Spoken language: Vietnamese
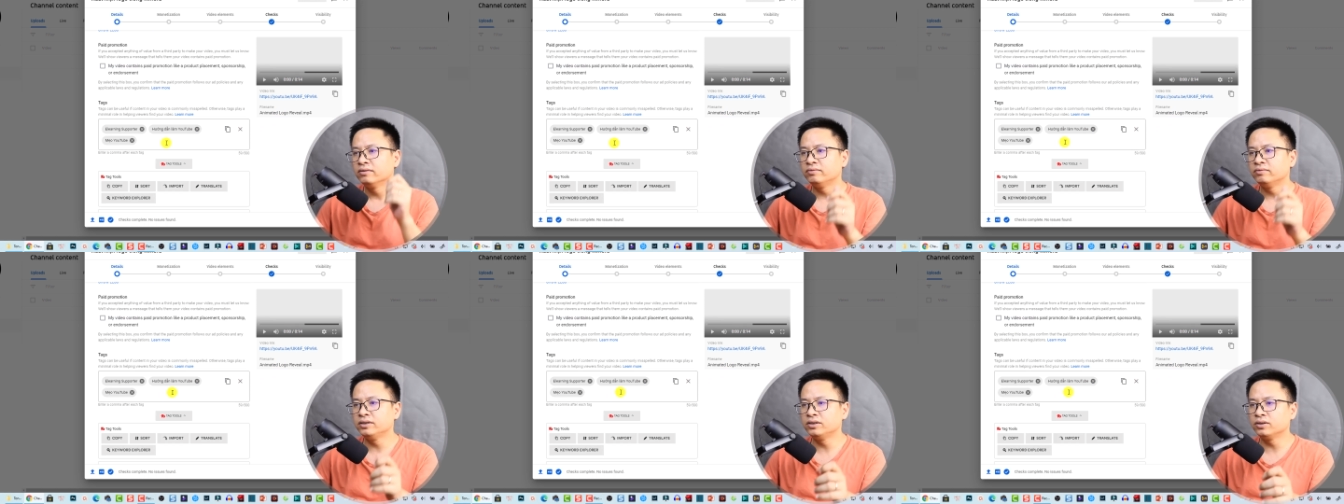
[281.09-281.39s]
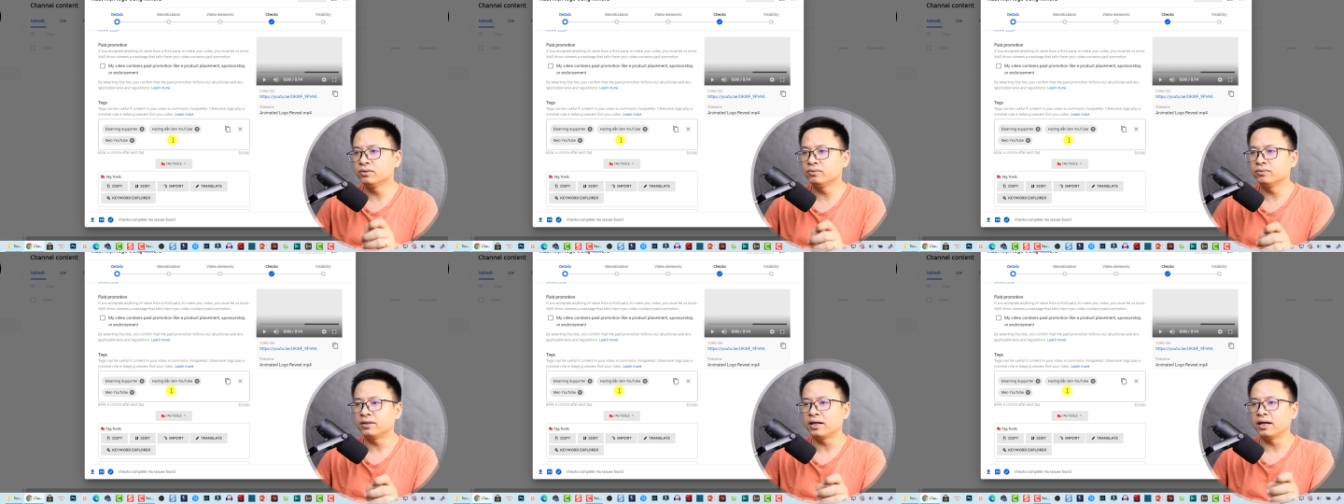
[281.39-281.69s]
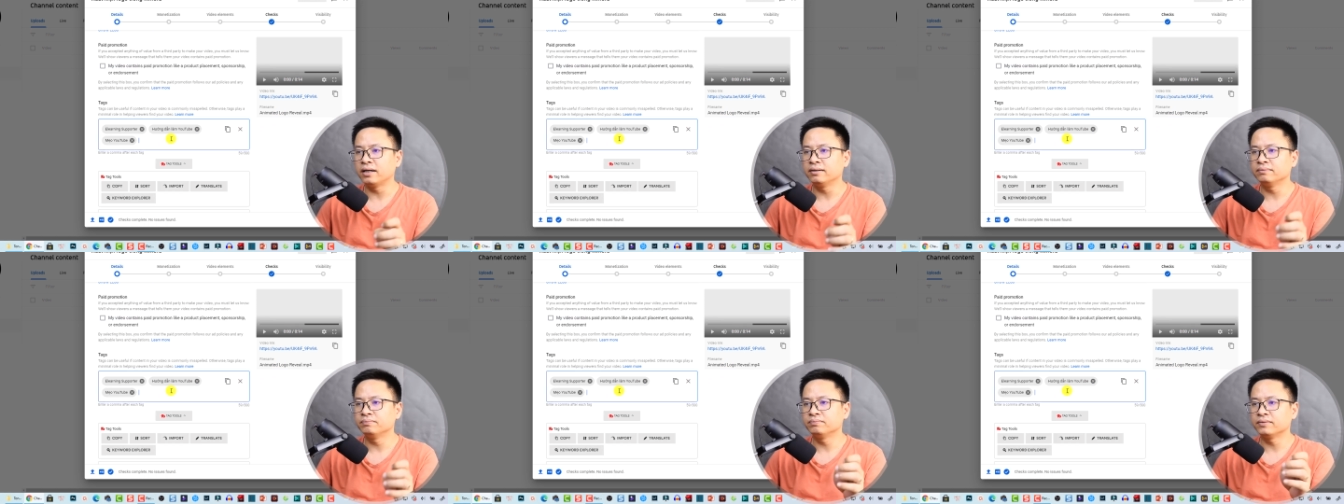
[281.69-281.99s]
Ví dụ
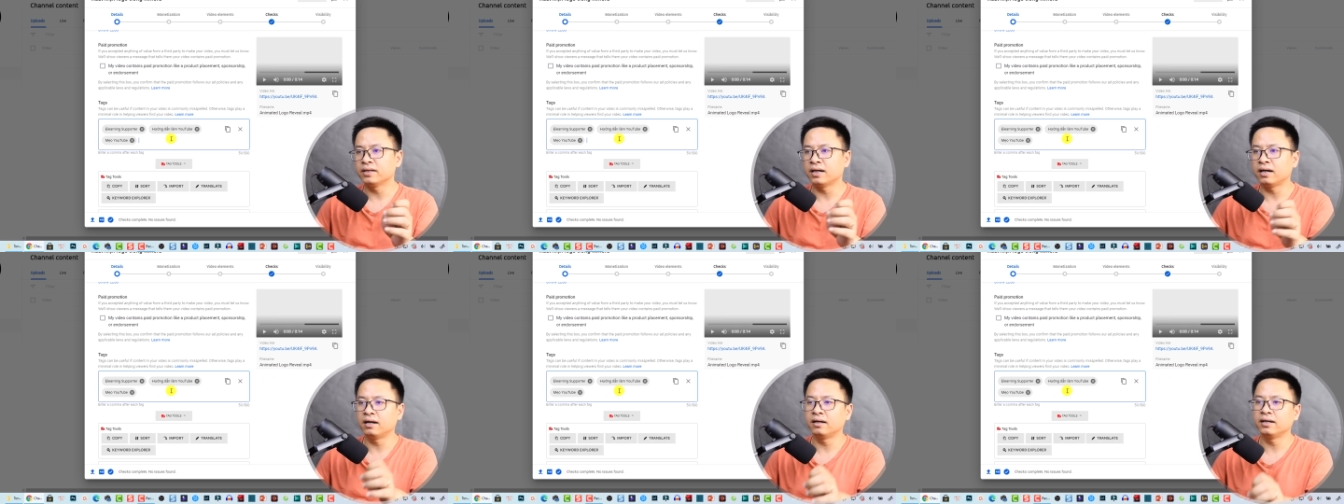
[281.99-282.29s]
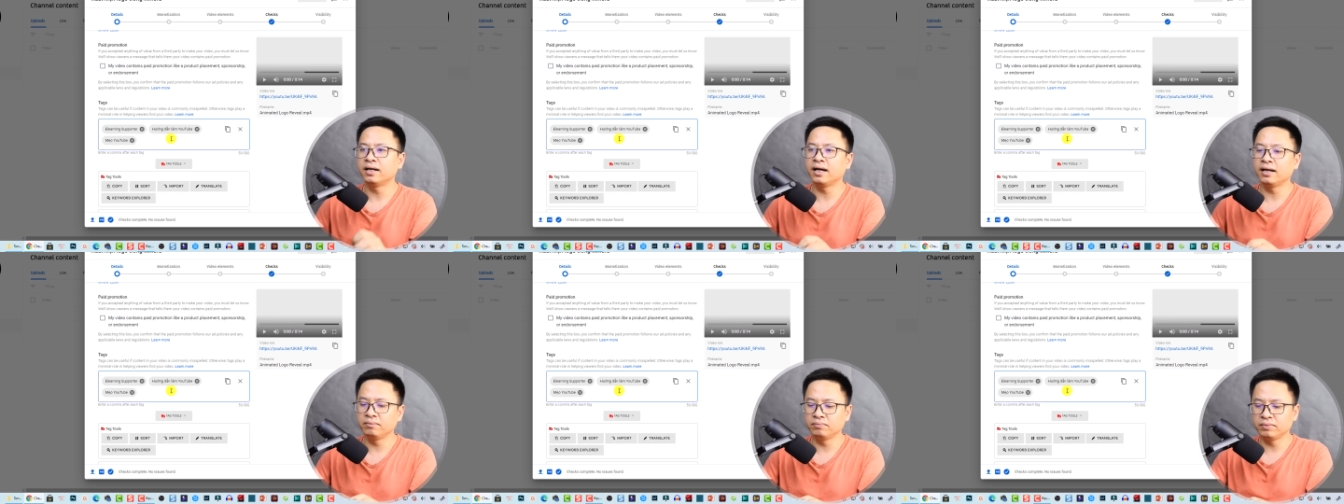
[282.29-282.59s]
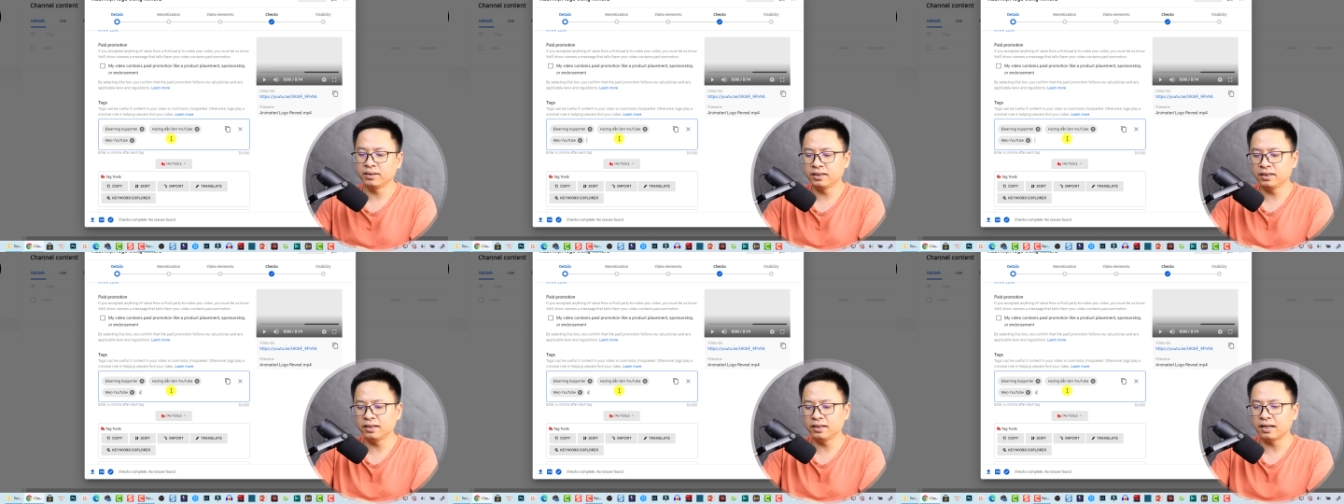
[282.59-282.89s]
này, ở đây
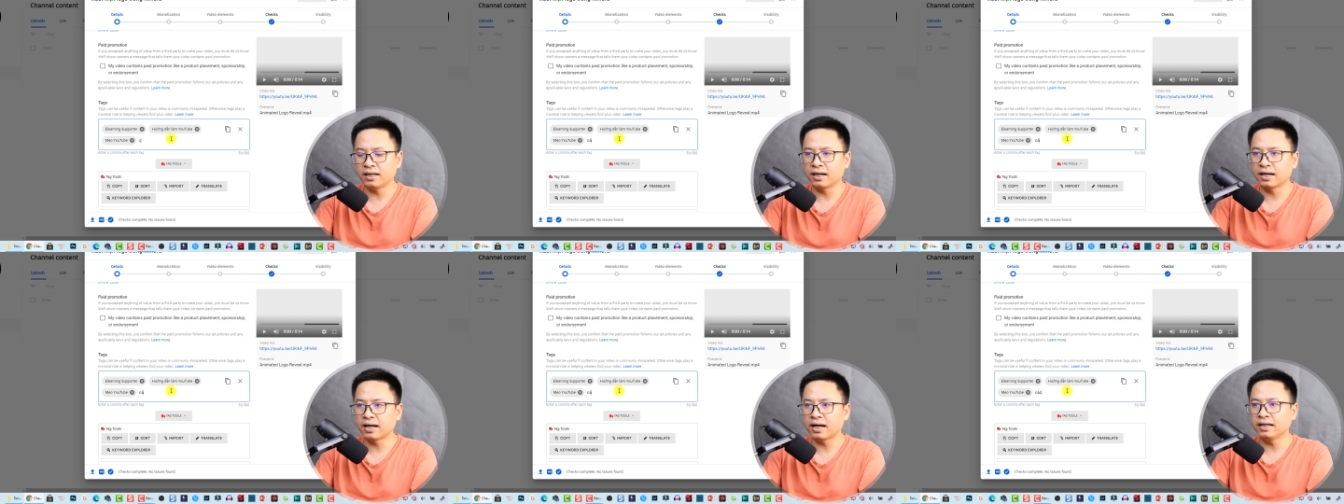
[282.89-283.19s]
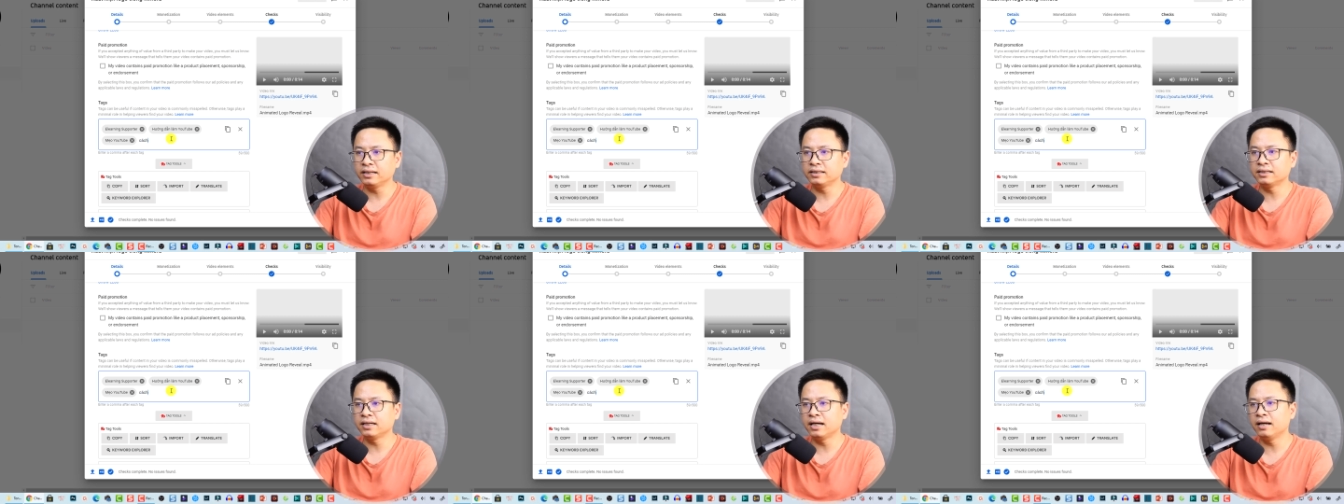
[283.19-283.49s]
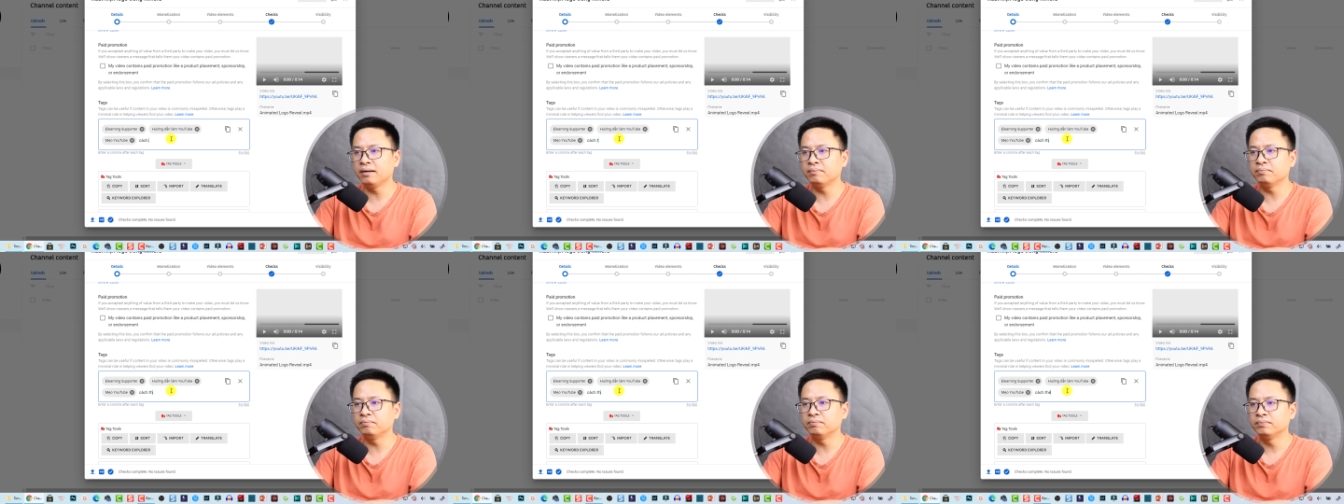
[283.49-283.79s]
mình ghi là cách
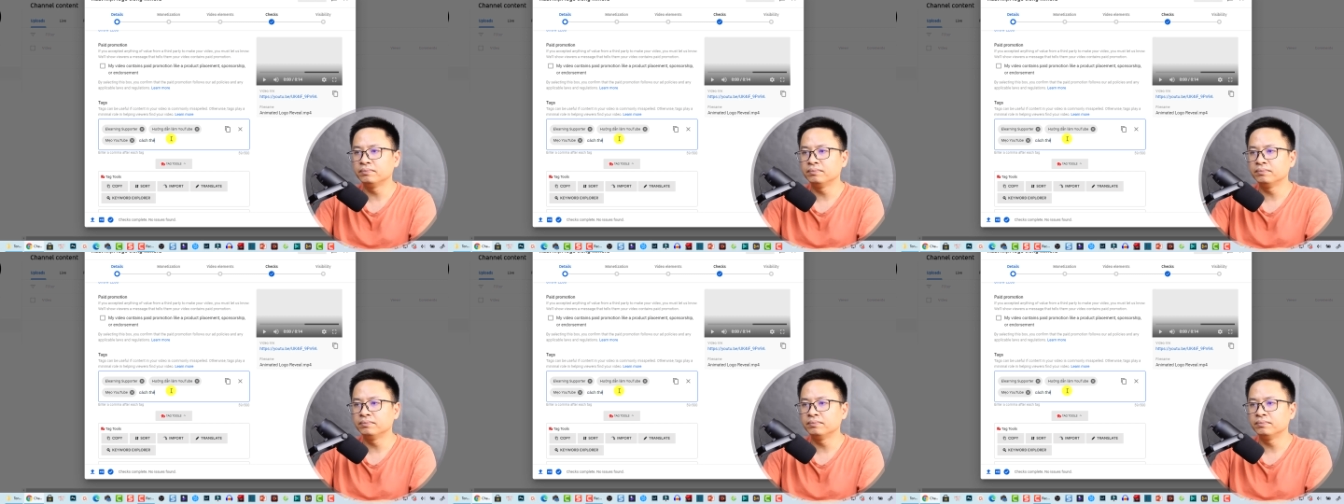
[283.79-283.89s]
thêm